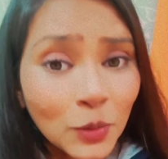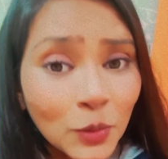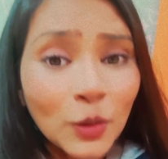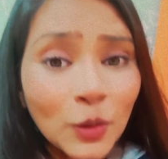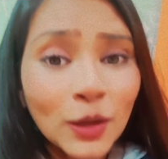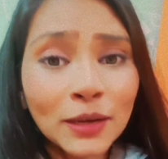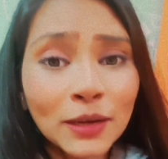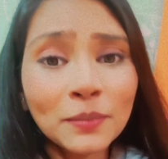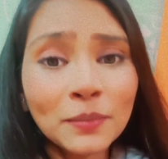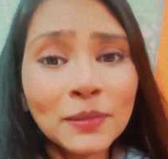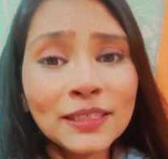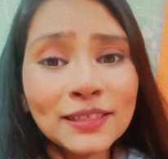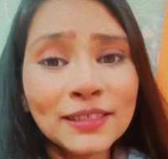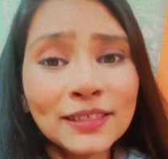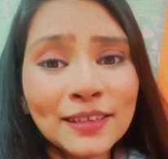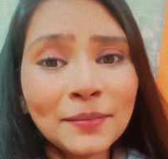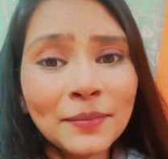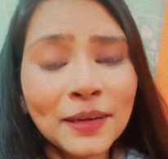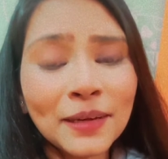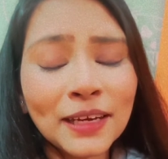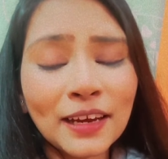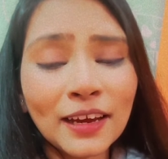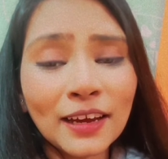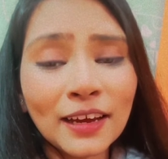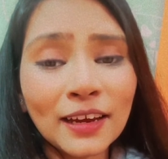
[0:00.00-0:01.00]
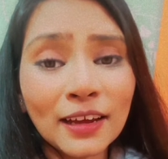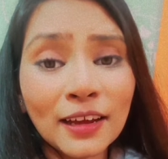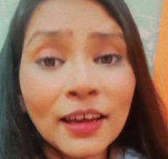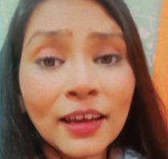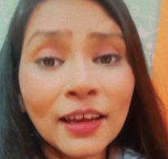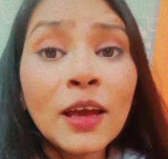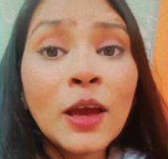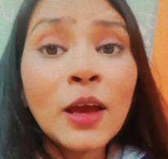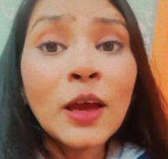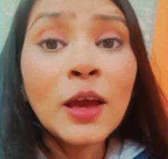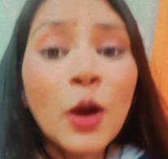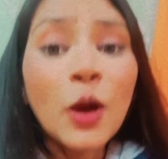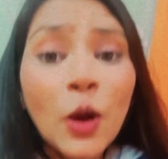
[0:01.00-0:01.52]
को और अमेजिंग बना रहा
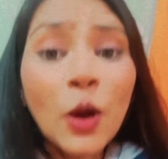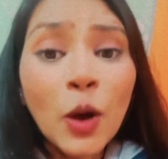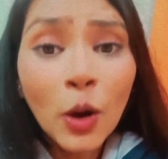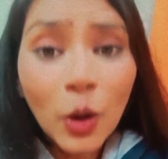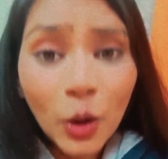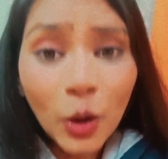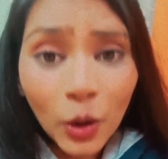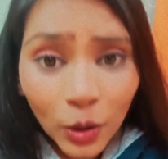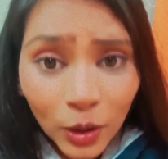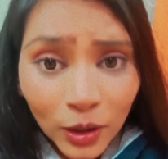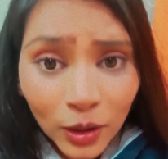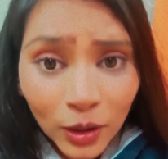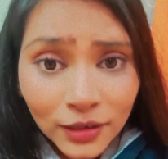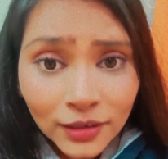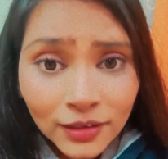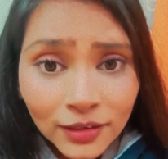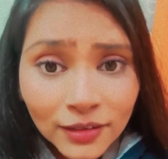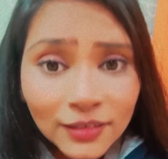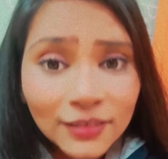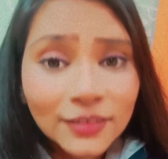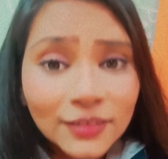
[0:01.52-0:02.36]
है और